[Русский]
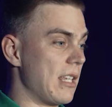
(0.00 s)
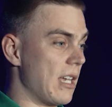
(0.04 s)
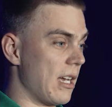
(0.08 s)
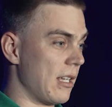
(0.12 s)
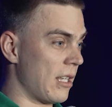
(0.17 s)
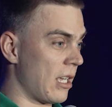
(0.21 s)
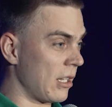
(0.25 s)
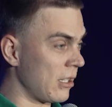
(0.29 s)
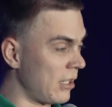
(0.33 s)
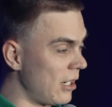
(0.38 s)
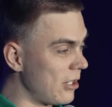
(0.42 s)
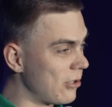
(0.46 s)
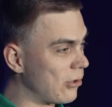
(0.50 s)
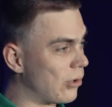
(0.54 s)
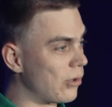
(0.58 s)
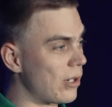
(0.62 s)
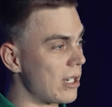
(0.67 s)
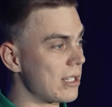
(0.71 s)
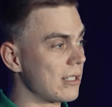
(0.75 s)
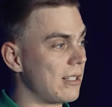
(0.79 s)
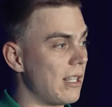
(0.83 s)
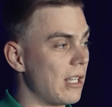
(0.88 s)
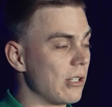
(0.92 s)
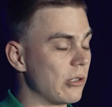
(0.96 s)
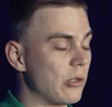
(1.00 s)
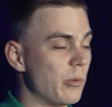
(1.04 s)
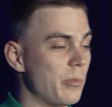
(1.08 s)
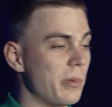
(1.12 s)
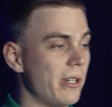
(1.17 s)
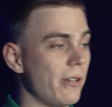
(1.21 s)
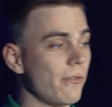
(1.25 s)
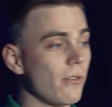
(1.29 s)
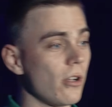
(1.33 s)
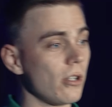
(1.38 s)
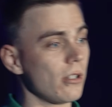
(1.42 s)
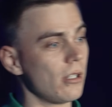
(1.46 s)
Я на английскую раскладку
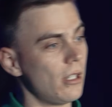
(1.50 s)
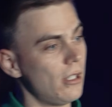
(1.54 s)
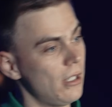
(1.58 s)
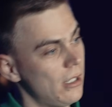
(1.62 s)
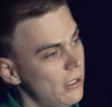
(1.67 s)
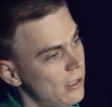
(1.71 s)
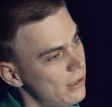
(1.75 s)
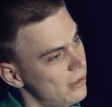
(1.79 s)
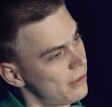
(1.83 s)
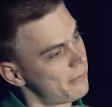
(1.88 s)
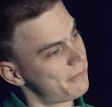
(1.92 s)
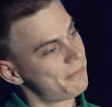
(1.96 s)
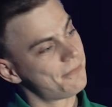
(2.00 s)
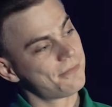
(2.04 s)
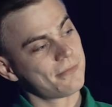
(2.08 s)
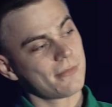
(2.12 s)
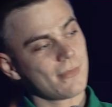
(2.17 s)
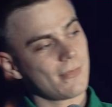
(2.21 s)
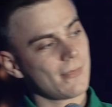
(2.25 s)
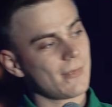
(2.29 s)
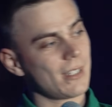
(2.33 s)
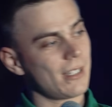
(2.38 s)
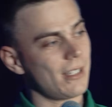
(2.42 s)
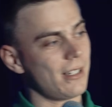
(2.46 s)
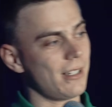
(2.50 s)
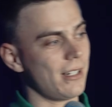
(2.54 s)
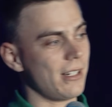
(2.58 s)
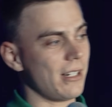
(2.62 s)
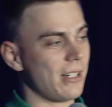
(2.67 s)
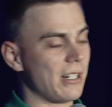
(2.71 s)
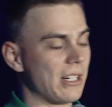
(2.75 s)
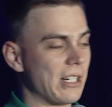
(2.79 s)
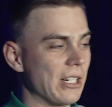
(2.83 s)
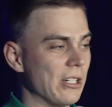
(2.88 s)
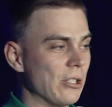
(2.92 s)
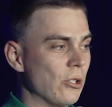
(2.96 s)
перевел.
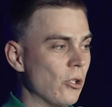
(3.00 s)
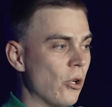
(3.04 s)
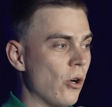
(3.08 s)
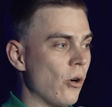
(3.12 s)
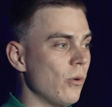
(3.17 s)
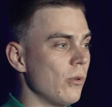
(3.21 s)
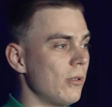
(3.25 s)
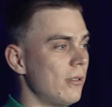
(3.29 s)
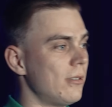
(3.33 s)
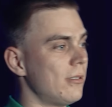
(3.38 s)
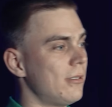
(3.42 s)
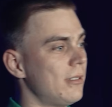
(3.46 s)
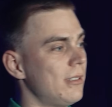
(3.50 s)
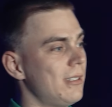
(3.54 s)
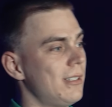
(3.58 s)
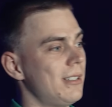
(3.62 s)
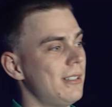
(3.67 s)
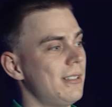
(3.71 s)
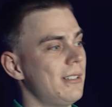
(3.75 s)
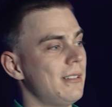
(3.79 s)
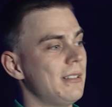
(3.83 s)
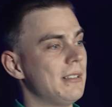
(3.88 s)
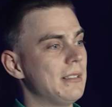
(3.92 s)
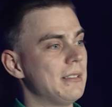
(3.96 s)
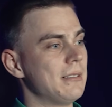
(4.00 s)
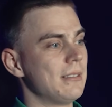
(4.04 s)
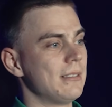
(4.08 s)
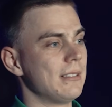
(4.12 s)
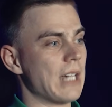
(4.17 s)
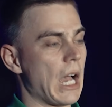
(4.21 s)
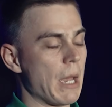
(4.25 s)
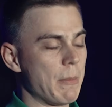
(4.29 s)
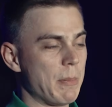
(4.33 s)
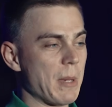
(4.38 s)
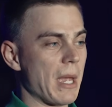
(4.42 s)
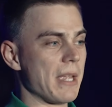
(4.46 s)
Hello.
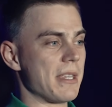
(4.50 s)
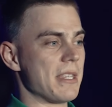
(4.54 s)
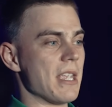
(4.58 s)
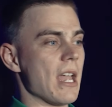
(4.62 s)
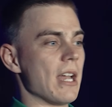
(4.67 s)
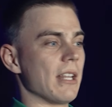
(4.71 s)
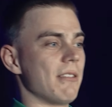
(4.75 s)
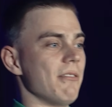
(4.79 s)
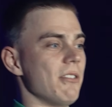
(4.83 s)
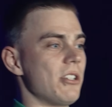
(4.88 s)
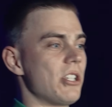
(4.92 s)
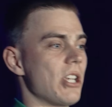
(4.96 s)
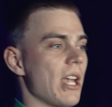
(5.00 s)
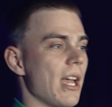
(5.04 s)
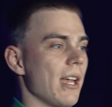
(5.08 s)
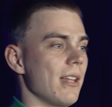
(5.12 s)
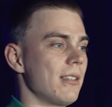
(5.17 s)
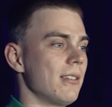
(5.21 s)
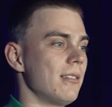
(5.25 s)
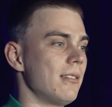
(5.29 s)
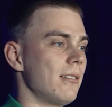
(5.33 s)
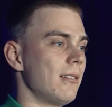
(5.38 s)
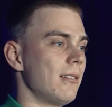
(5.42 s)
Опять не отвечает.